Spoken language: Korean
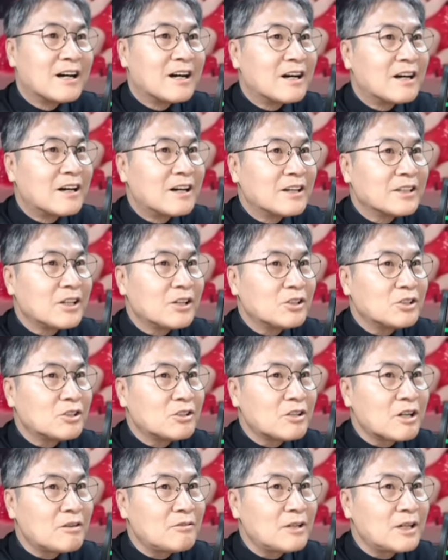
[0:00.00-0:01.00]
어, 현역
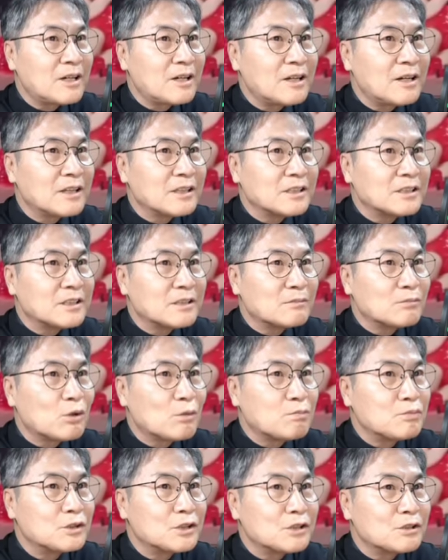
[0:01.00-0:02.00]
가방이 지금
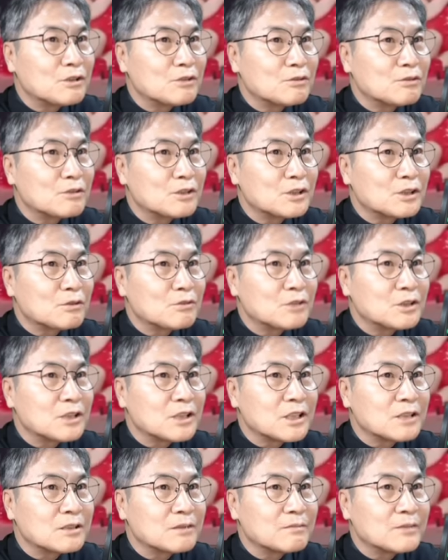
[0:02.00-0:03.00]
높은 시청률을 찍고 있지
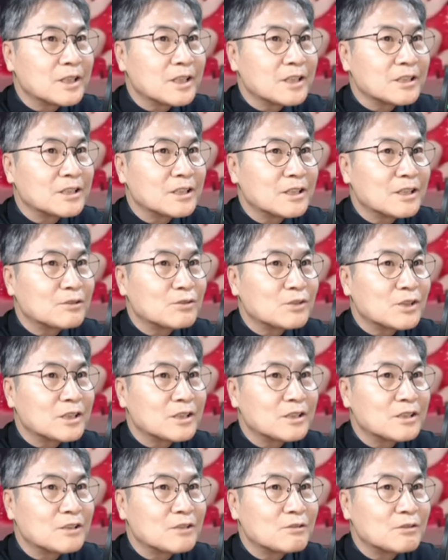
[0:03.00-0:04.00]
않습니까? 지난주
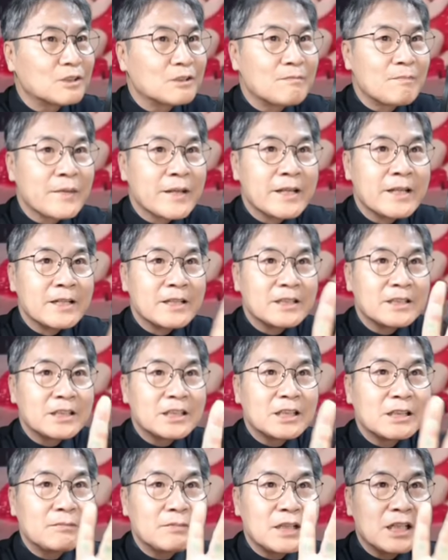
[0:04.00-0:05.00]
같은 경우는
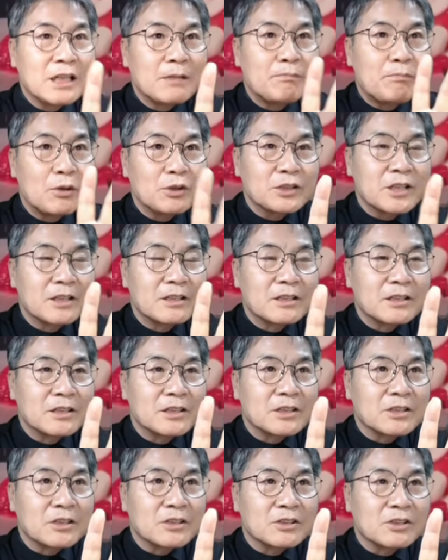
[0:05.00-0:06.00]
12%를
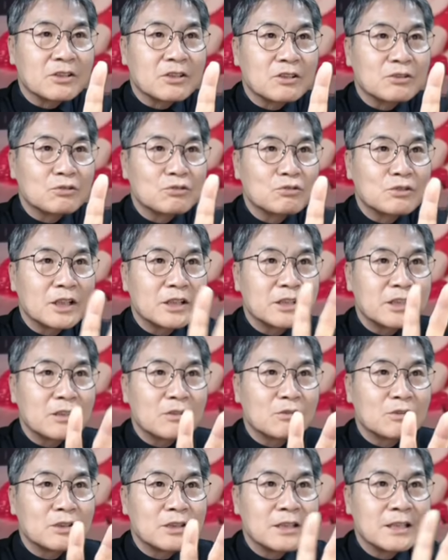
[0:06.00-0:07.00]
찍었어요. 순간
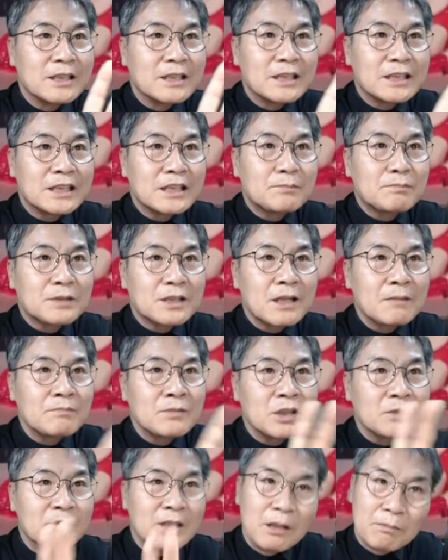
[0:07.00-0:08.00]
최고는
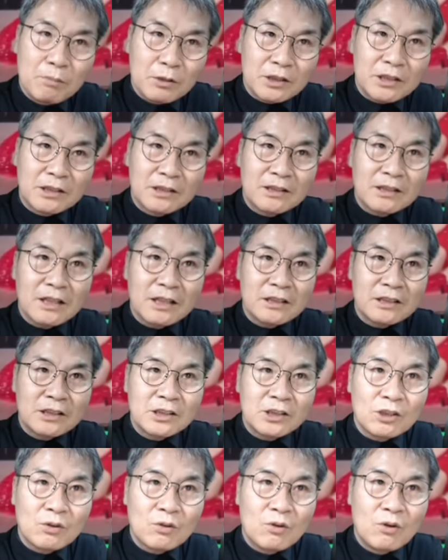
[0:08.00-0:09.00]
13.1%까지
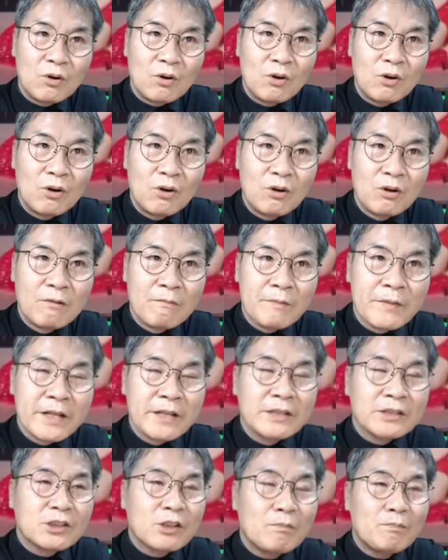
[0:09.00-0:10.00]
찍고
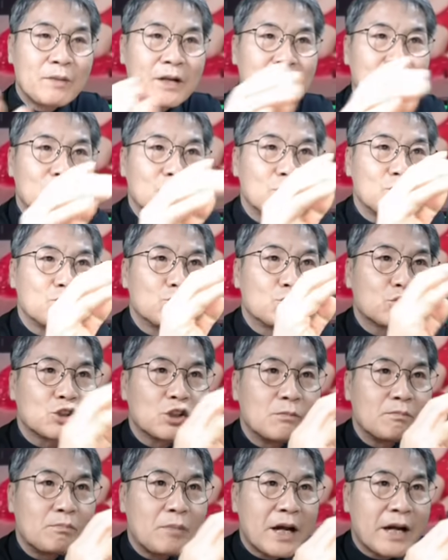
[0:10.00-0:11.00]
첫 방송이
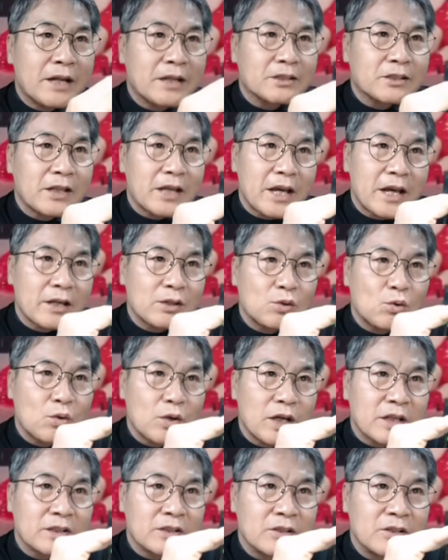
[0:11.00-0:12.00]
6.8에서
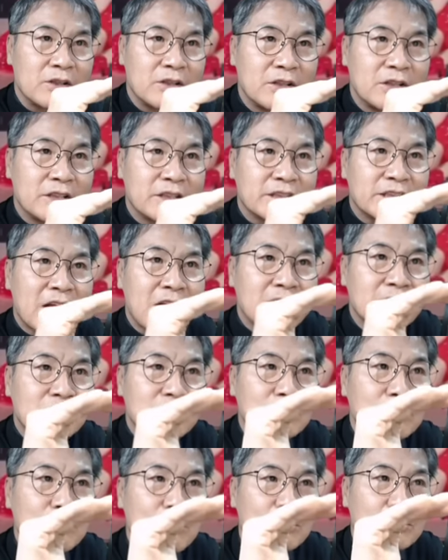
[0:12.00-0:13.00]
계속해서
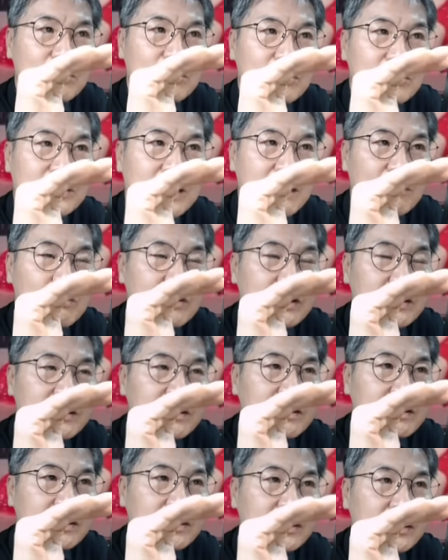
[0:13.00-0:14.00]
상승 곡선을 타고 있는
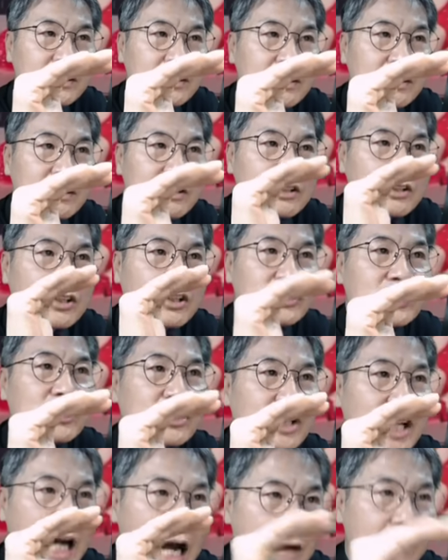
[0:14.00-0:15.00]
것이 현역
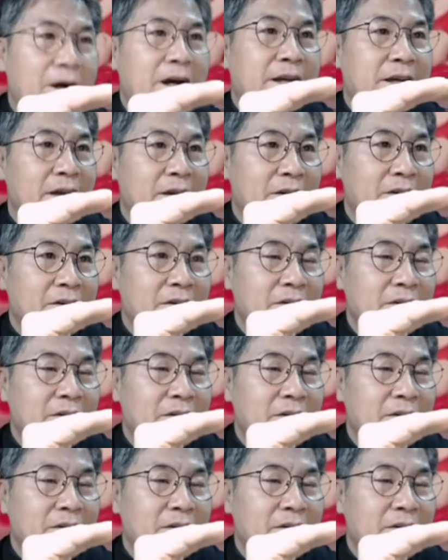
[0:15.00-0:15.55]
가왕이에요.